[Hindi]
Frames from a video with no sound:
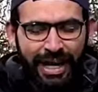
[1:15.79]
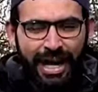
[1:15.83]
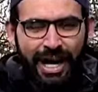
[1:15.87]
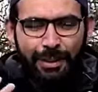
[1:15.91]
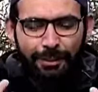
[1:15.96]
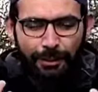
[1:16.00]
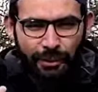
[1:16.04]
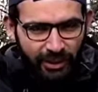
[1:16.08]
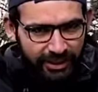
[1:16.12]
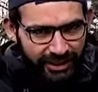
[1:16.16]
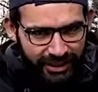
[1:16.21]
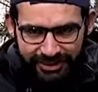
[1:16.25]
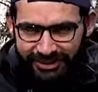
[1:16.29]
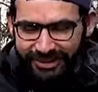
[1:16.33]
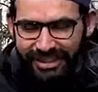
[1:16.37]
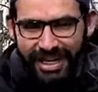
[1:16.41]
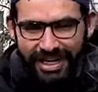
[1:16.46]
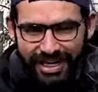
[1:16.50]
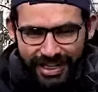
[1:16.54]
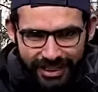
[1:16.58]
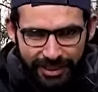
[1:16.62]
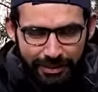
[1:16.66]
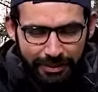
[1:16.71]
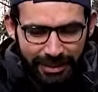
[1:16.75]
आपको
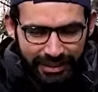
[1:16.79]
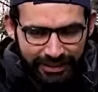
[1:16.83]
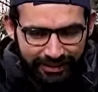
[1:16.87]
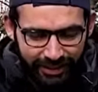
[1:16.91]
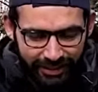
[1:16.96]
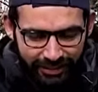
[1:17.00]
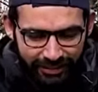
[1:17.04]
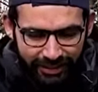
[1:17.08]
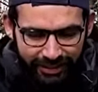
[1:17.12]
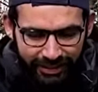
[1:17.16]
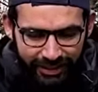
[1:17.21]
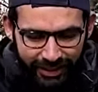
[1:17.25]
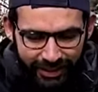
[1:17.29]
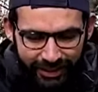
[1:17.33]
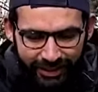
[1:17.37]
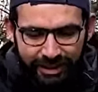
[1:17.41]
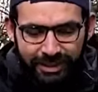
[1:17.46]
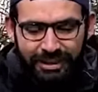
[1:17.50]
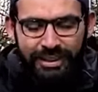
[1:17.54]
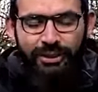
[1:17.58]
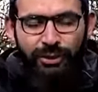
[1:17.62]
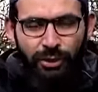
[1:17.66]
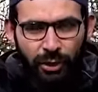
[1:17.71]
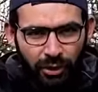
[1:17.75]
नेशनैलिटी मिल सकती है
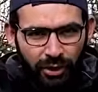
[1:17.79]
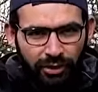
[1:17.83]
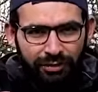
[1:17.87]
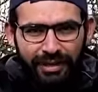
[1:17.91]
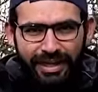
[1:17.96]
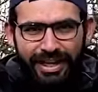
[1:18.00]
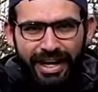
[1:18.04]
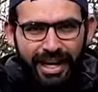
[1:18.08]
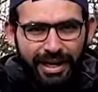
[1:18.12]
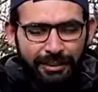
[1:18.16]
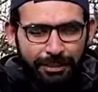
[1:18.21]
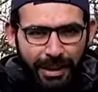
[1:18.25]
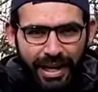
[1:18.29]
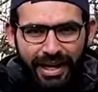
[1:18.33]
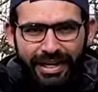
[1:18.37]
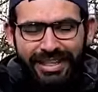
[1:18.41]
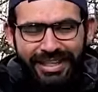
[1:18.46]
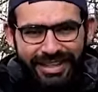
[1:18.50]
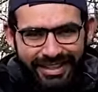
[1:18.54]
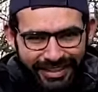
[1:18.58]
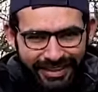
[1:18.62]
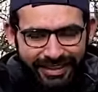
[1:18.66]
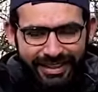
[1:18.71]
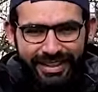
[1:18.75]
तो ओवरऑल बाकी
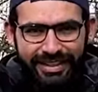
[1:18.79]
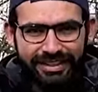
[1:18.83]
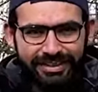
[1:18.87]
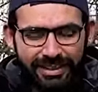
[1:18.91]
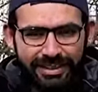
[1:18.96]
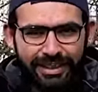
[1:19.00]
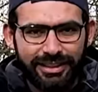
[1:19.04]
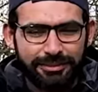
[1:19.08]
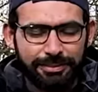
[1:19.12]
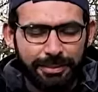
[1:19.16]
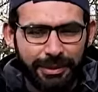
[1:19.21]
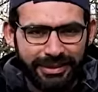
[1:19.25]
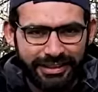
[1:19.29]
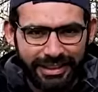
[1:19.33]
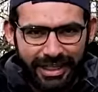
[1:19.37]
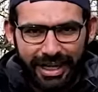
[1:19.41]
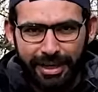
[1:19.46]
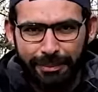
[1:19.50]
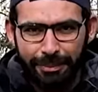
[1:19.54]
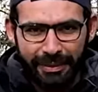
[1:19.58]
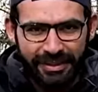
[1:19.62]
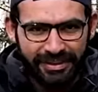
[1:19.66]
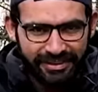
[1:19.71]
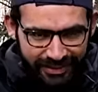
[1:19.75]
कंट्रीज़ की नस्बत
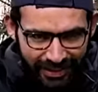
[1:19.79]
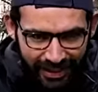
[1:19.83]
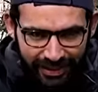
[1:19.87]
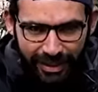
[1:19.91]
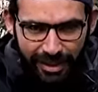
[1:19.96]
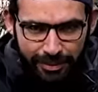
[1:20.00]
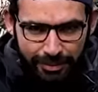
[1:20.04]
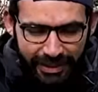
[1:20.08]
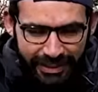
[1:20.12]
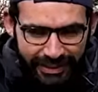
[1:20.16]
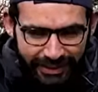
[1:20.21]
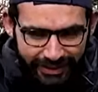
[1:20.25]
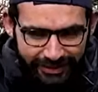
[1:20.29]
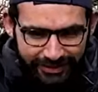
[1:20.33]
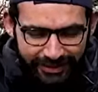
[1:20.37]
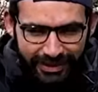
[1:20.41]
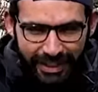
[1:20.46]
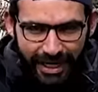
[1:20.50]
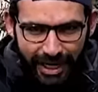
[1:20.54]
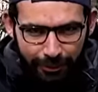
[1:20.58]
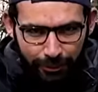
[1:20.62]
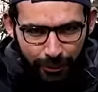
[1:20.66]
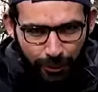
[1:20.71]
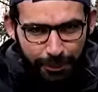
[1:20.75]
यहाँ पे सेटलमेंट ईजी है
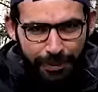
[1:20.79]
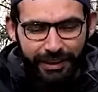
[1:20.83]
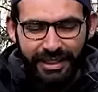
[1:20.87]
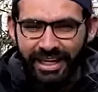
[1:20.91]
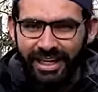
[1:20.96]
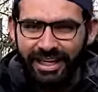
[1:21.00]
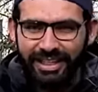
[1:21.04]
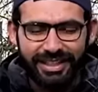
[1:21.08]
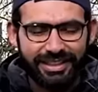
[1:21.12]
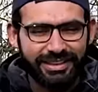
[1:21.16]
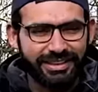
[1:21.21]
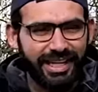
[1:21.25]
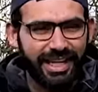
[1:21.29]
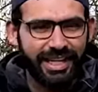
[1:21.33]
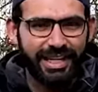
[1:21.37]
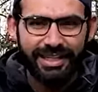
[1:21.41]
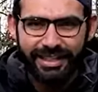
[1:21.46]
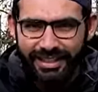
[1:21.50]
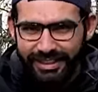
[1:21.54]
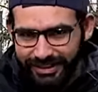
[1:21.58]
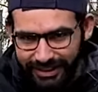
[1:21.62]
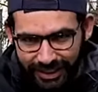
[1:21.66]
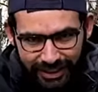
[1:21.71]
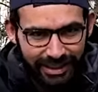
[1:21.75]
आपको पी
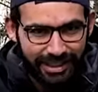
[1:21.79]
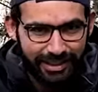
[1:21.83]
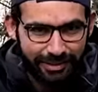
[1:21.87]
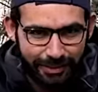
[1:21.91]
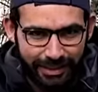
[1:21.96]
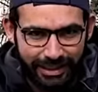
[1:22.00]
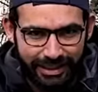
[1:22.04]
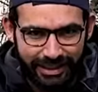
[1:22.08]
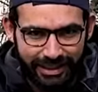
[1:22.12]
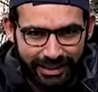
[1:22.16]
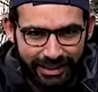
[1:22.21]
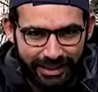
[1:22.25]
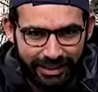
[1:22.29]
नेशनैलिटी जल्दी मिलती